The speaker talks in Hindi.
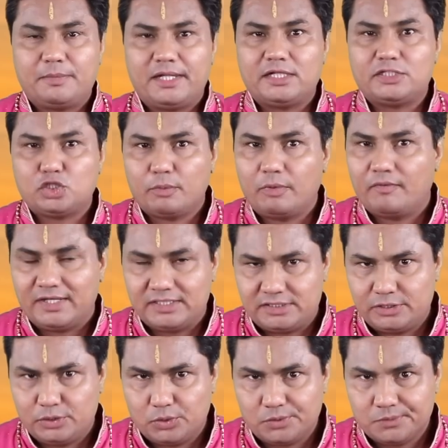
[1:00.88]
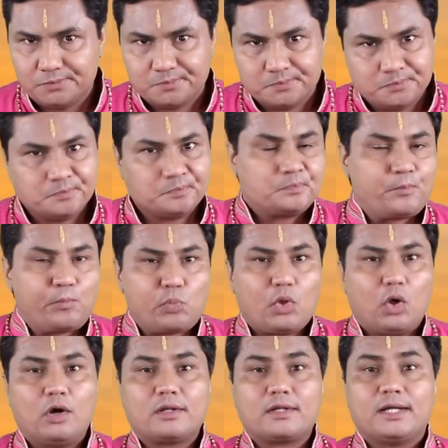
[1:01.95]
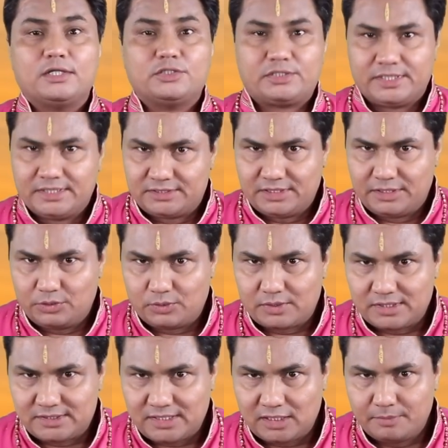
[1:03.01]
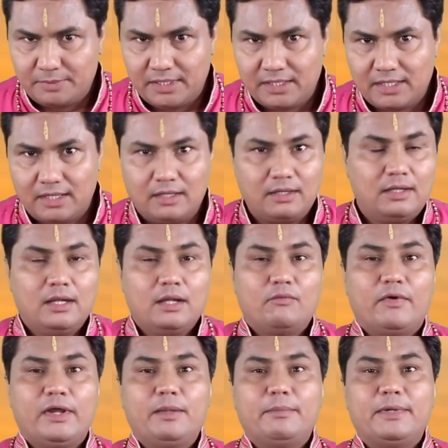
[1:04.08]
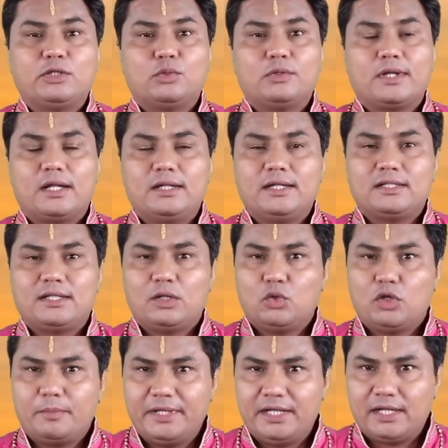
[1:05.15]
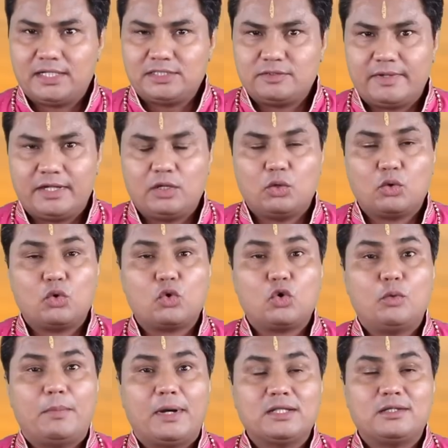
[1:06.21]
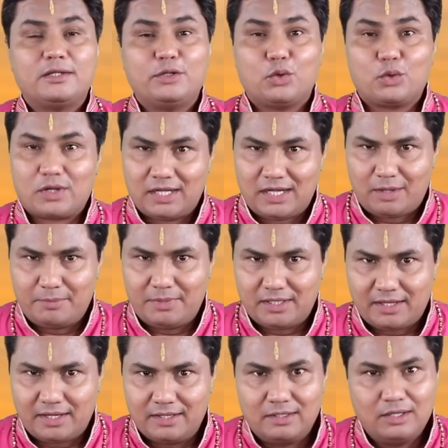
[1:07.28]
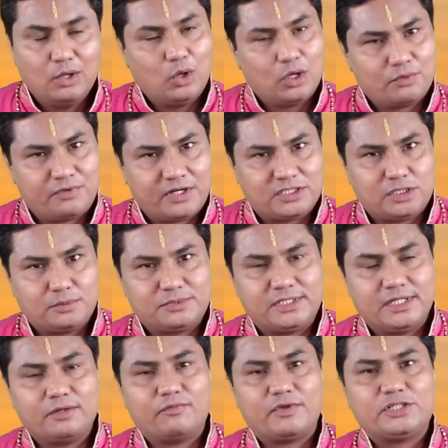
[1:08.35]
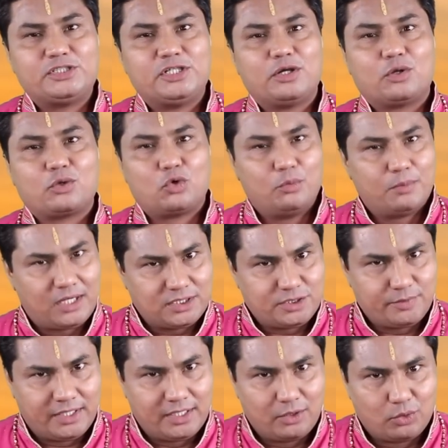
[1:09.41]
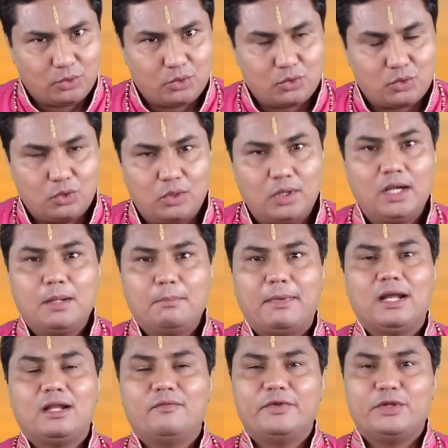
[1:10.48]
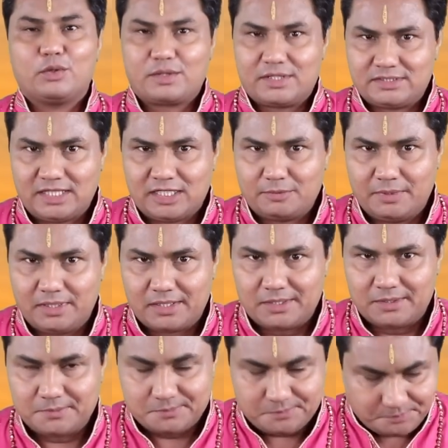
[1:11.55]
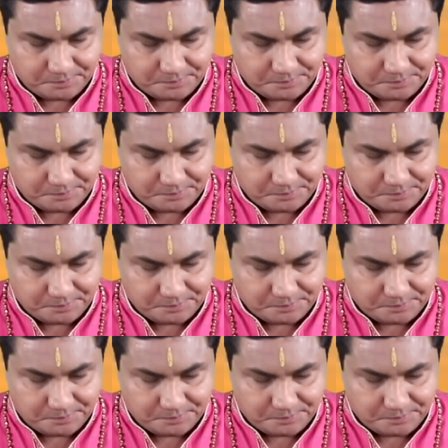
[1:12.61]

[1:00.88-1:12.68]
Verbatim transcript: पहले शुभ वैसी योग और गज केसरी योग का साथ मिलेगा वहीं मिथुन कन्या धनु और मीन राशि वाले लोगों को भद्र योग का लाभ मिल रहा है और वृषभ सिंह वृश्चिक और कुंभ राशि वाले लोगों को मालव योग का साथ मिलेगा